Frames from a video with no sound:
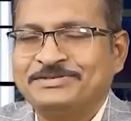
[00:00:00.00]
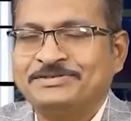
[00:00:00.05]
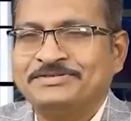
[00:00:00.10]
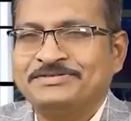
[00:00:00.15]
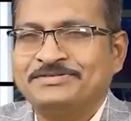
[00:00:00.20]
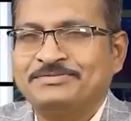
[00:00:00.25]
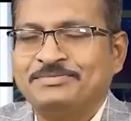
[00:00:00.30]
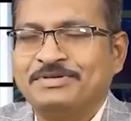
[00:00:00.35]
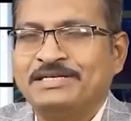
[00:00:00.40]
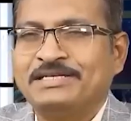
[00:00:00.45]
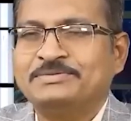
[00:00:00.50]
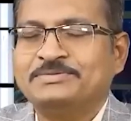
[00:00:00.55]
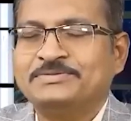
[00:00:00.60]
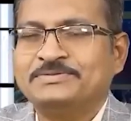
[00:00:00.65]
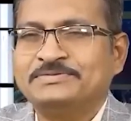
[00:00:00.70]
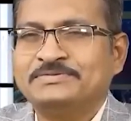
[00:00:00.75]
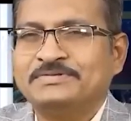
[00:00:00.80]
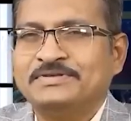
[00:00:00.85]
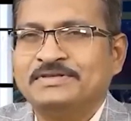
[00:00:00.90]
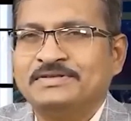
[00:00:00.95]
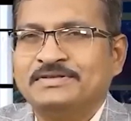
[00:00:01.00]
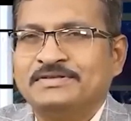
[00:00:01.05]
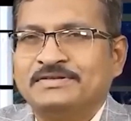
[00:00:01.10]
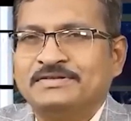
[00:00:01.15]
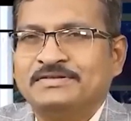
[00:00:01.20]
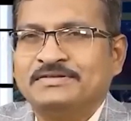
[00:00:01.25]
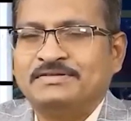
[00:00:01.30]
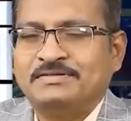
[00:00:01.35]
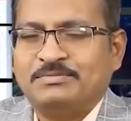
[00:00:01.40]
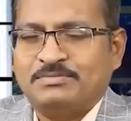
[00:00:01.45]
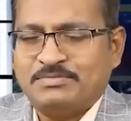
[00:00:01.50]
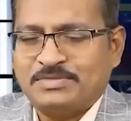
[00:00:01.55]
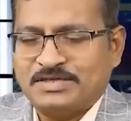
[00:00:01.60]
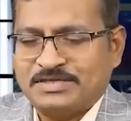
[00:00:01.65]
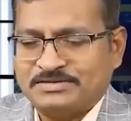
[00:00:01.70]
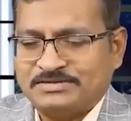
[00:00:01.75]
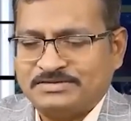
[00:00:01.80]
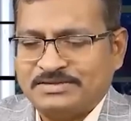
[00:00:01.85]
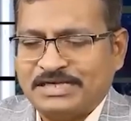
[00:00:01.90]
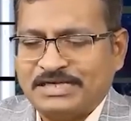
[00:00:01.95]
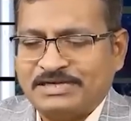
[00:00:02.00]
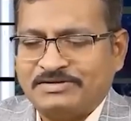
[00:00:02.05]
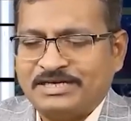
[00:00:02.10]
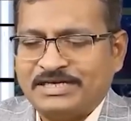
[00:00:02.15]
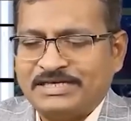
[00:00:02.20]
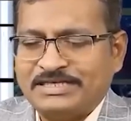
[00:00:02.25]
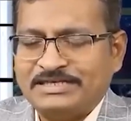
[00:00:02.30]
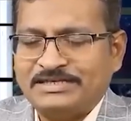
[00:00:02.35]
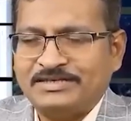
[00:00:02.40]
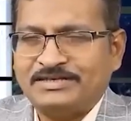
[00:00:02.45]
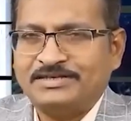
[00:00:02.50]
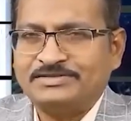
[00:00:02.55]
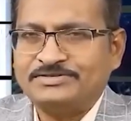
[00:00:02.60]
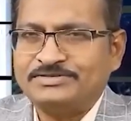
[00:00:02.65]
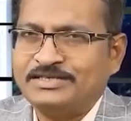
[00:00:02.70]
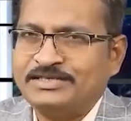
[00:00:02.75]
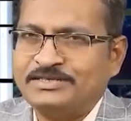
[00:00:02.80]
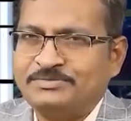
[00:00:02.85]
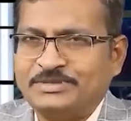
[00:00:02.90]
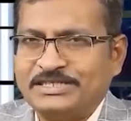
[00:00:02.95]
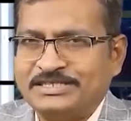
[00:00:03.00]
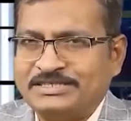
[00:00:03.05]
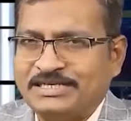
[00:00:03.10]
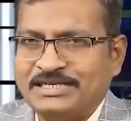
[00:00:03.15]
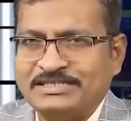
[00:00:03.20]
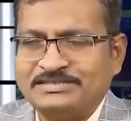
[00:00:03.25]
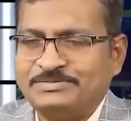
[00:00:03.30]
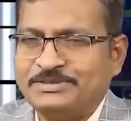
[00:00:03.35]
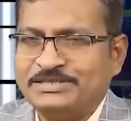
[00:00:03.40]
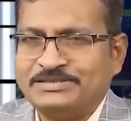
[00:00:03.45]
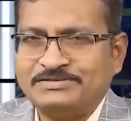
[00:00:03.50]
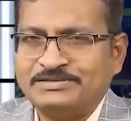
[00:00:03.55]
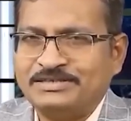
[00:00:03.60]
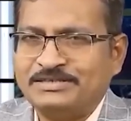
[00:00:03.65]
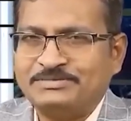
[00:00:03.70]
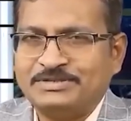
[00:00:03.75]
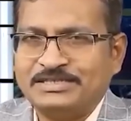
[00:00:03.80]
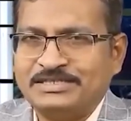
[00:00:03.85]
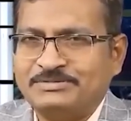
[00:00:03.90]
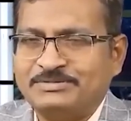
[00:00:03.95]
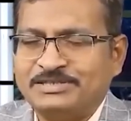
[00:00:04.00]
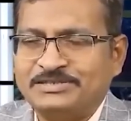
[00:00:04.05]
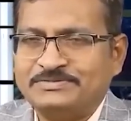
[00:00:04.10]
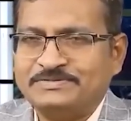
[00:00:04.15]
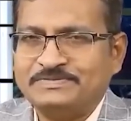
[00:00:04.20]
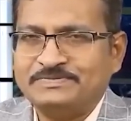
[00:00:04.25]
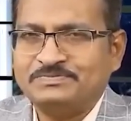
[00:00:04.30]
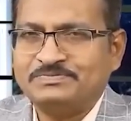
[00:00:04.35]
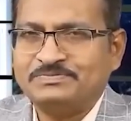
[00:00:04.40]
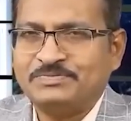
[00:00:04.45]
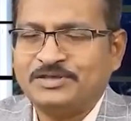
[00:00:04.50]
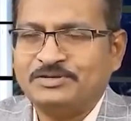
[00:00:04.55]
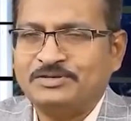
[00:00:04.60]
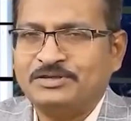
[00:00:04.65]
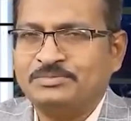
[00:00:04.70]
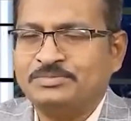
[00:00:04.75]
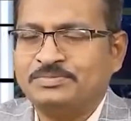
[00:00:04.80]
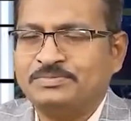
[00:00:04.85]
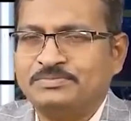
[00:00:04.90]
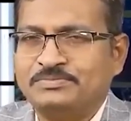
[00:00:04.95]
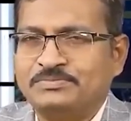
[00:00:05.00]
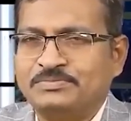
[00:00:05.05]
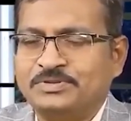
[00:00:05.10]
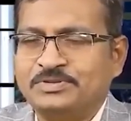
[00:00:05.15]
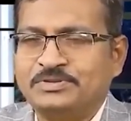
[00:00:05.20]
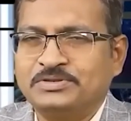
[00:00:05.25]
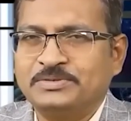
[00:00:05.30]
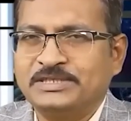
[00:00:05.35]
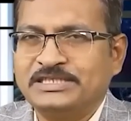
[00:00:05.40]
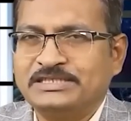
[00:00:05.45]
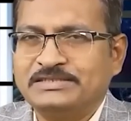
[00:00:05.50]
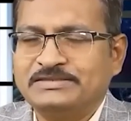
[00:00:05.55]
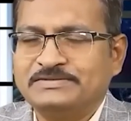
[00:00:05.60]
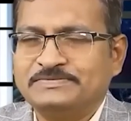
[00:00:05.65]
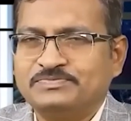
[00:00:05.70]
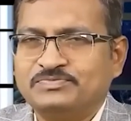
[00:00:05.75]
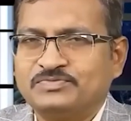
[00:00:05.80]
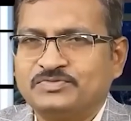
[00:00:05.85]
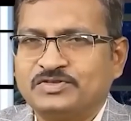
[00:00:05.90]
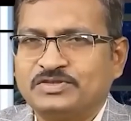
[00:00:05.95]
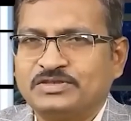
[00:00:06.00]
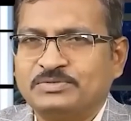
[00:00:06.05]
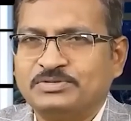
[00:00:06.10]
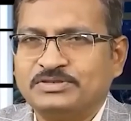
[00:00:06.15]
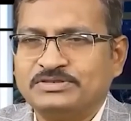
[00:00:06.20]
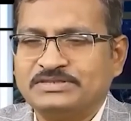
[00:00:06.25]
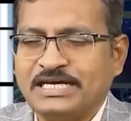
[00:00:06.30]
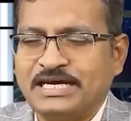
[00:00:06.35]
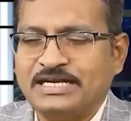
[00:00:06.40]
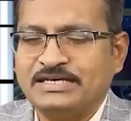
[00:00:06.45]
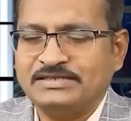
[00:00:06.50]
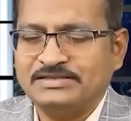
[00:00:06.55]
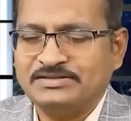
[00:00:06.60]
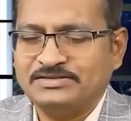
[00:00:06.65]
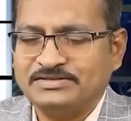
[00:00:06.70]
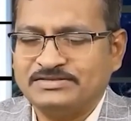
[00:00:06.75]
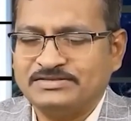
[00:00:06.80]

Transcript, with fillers: సో మనము మనకు నెలవారీ ఇన్ని ఖర్చులను ఎప్పుడైతే రాసి పెట్టుకుంటాం కదా మనం పద్దుల బుక్ మాదిరి ఇప్పుడు శాలరీ